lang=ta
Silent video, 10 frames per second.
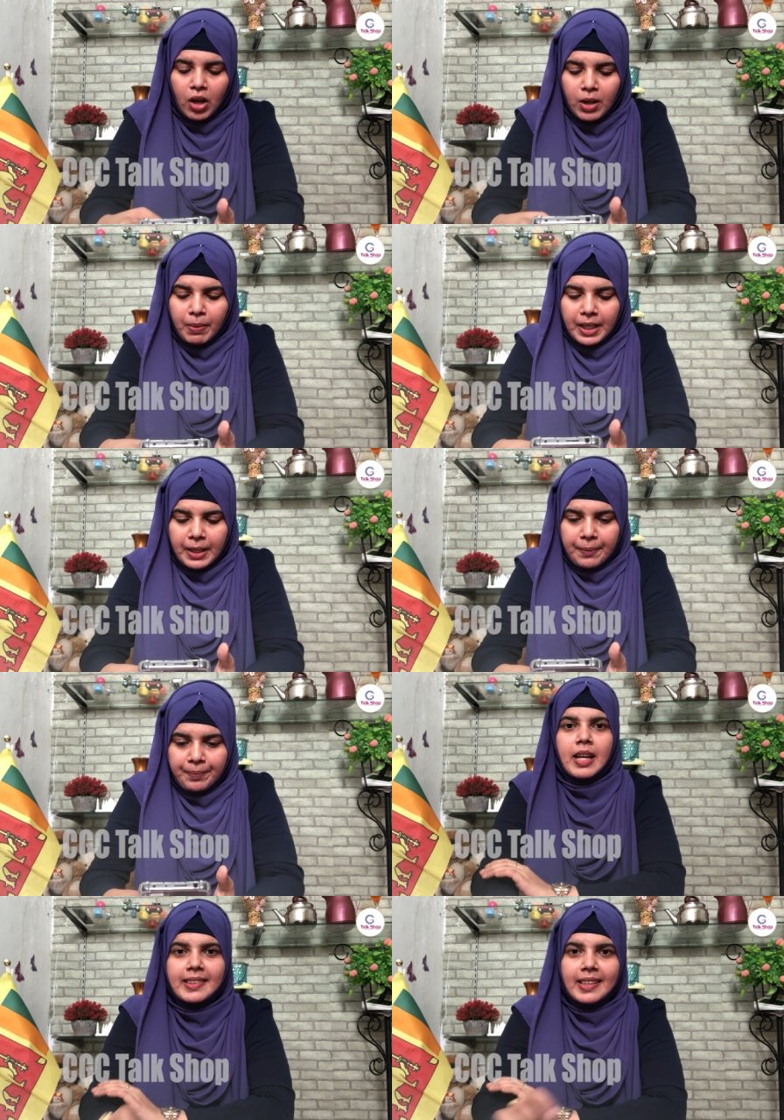கால் பண்ணலாம்
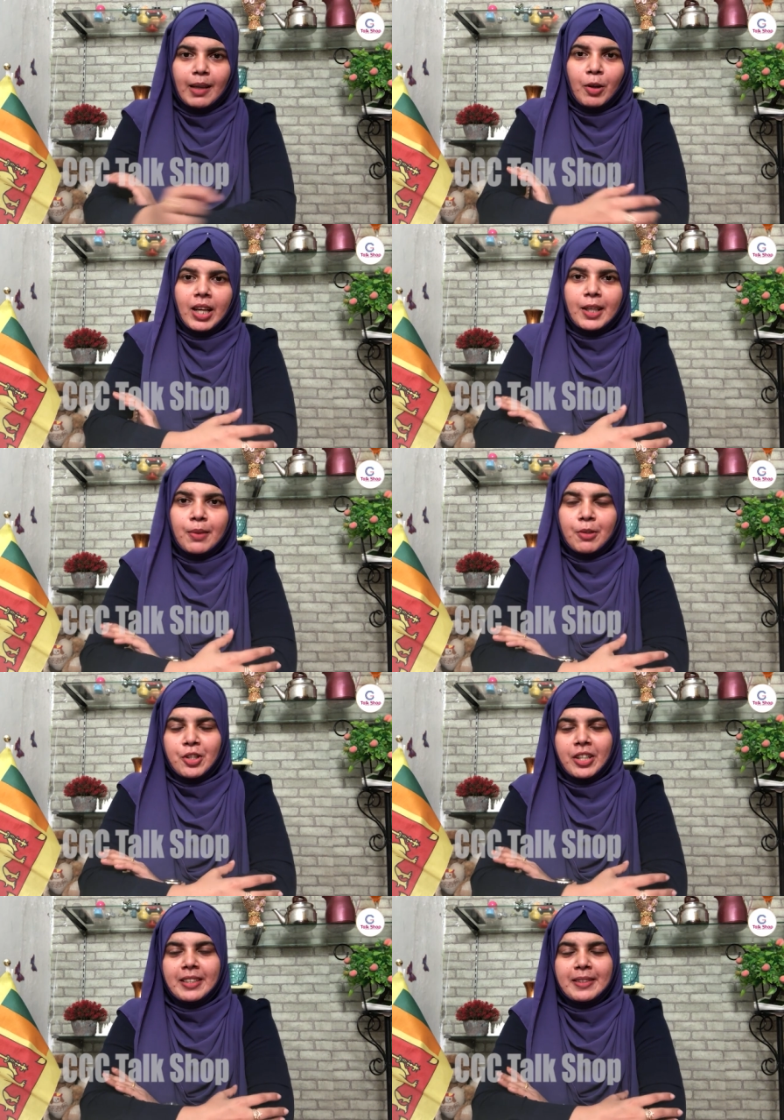அஸ்லாம் வலைக்கும்
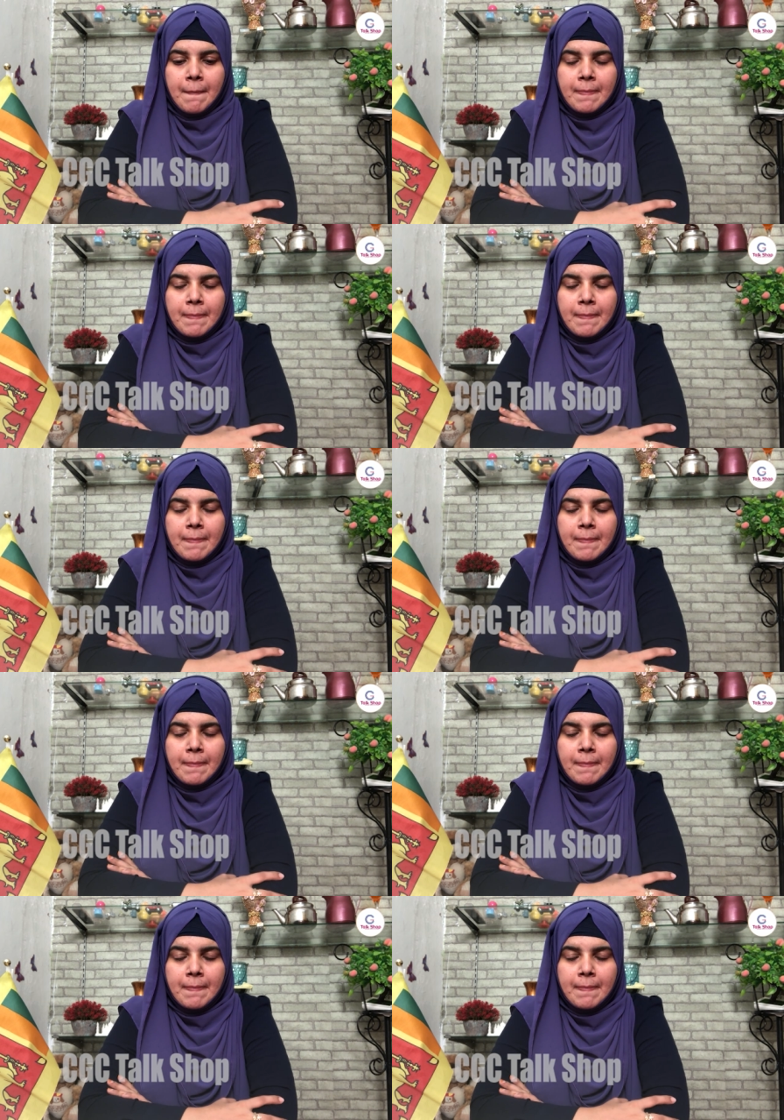ரொஷான்